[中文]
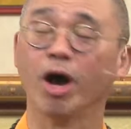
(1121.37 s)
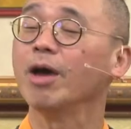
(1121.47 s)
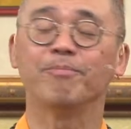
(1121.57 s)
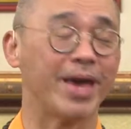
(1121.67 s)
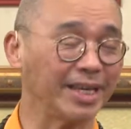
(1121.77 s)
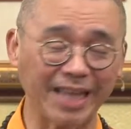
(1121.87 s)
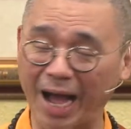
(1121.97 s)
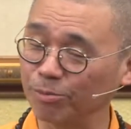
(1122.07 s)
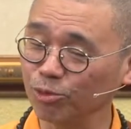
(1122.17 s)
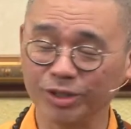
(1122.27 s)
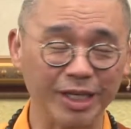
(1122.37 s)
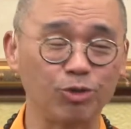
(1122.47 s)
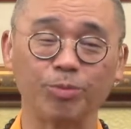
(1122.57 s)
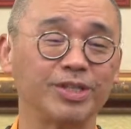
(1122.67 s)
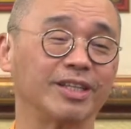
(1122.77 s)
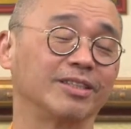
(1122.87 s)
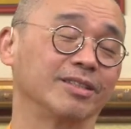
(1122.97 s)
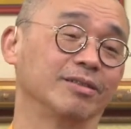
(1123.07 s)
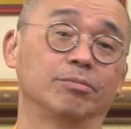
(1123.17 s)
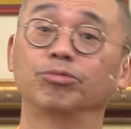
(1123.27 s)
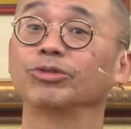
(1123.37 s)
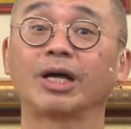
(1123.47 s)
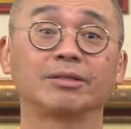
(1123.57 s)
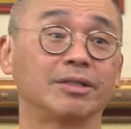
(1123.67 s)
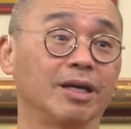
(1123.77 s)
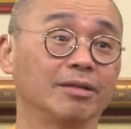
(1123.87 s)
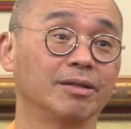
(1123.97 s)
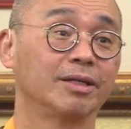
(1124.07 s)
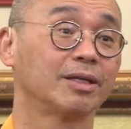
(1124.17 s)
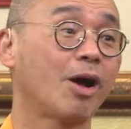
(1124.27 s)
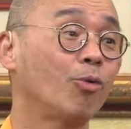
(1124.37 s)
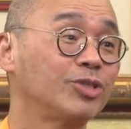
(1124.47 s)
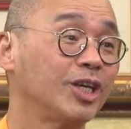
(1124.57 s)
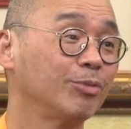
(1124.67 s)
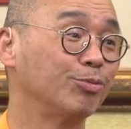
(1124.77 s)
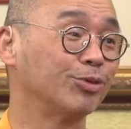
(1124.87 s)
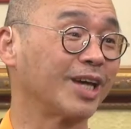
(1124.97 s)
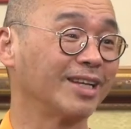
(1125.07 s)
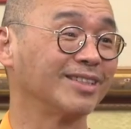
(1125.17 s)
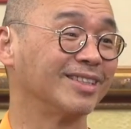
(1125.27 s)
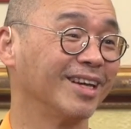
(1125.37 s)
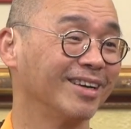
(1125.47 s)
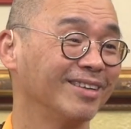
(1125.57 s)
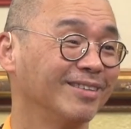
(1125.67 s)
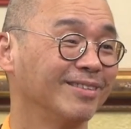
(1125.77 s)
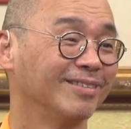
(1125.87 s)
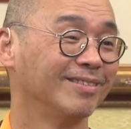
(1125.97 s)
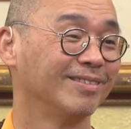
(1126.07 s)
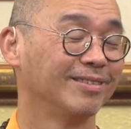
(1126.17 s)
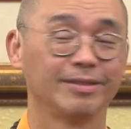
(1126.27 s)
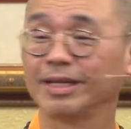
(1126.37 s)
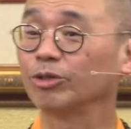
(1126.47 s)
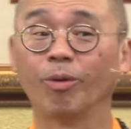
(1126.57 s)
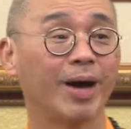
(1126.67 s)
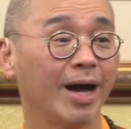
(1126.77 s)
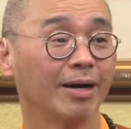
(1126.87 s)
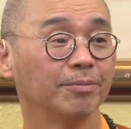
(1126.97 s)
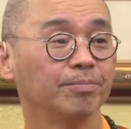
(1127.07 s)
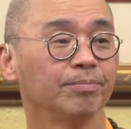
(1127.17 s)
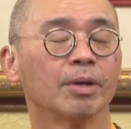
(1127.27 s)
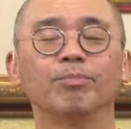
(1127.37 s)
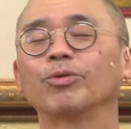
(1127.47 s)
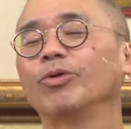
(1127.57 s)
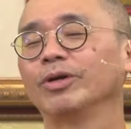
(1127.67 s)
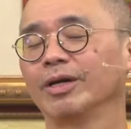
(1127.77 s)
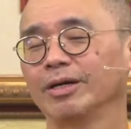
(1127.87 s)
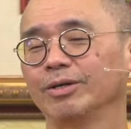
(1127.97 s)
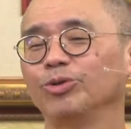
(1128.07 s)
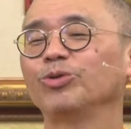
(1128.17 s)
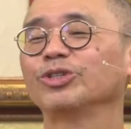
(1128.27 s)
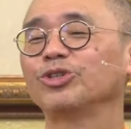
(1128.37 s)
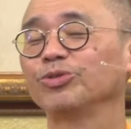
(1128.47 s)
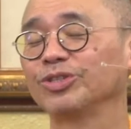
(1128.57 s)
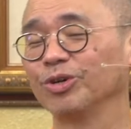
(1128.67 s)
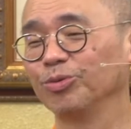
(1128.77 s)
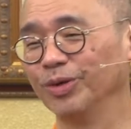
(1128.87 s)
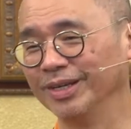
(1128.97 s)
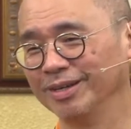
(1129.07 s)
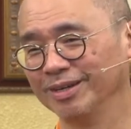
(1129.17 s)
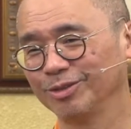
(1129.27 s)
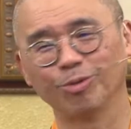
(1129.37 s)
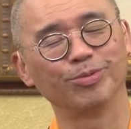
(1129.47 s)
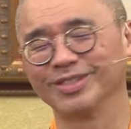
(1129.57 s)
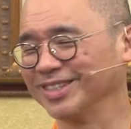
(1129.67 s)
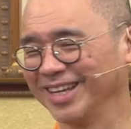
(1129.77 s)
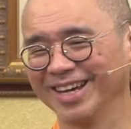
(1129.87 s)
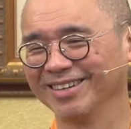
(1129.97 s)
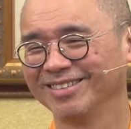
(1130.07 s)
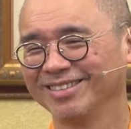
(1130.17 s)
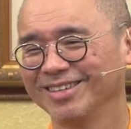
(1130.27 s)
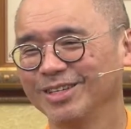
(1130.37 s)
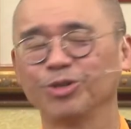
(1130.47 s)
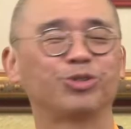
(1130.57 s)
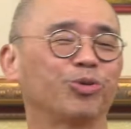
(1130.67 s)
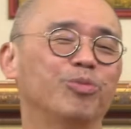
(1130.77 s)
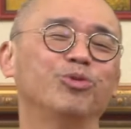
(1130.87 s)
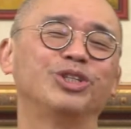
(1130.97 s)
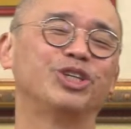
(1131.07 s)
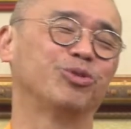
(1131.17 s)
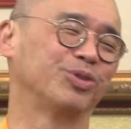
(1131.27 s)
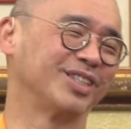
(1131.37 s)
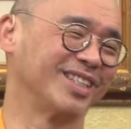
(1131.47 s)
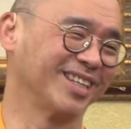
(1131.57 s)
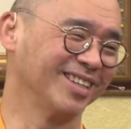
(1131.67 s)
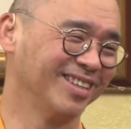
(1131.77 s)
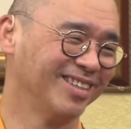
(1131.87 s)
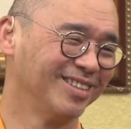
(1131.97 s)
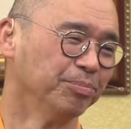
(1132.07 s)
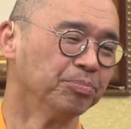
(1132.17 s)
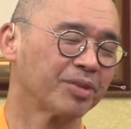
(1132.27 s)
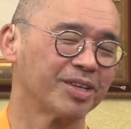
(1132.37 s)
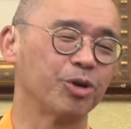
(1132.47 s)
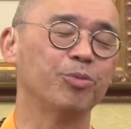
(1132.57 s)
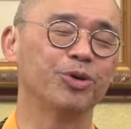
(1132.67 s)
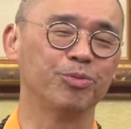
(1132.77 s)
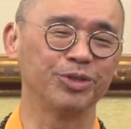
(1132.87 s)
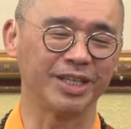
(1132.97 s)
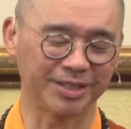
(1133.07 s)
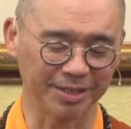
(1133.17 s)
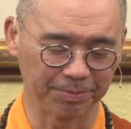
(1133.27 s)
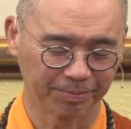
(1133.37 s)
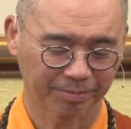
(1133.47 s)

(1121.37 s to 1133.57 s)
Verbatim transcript: 佛，没达目的绝不停止。菩萨是这样，高阶菩萨是这样，这样懂吗？不过呢，如果是修声闻呢，都不是这样。 修声闻目的就不是这个，修声闻目的是，